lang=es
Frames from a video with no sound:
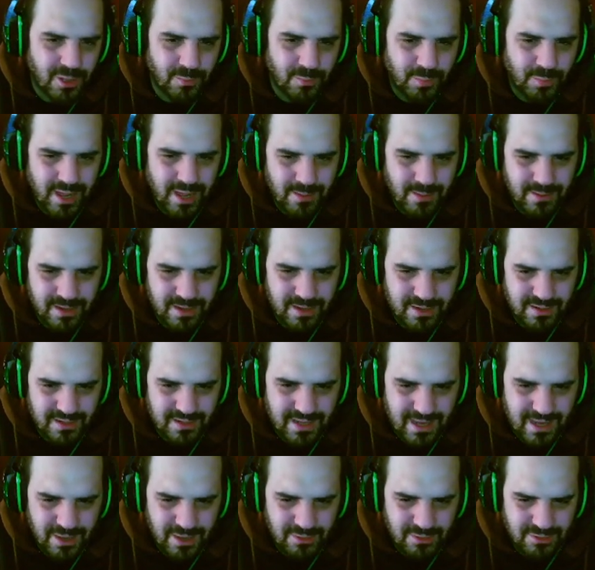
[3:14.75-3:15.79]
pueden haber
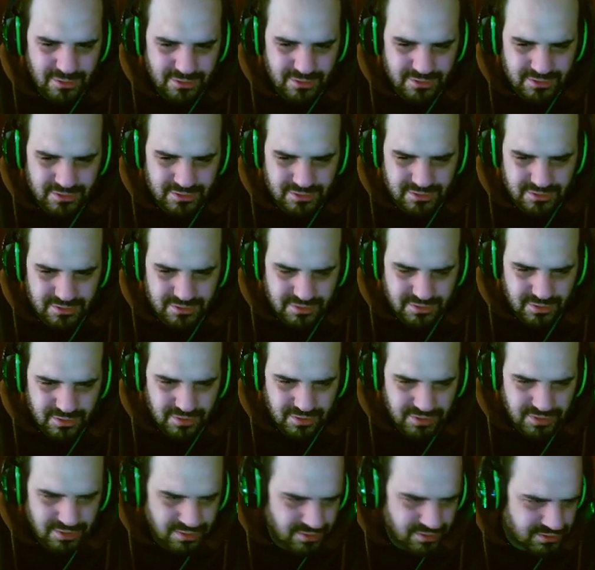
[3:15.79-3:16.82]
quedado otros,
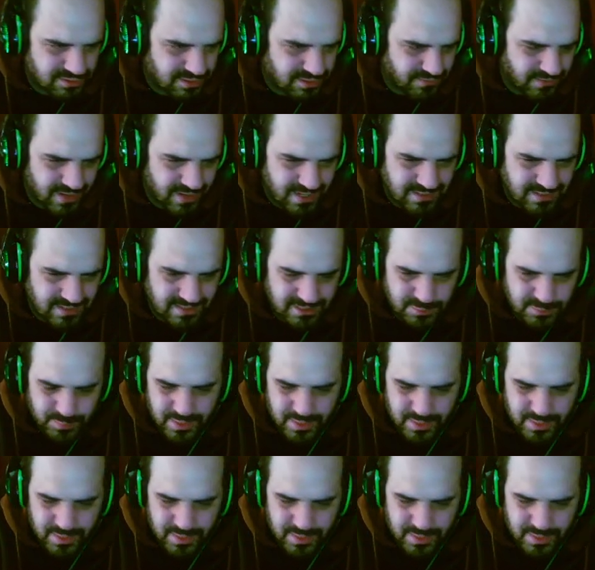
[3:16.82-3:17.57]
otros diferentes,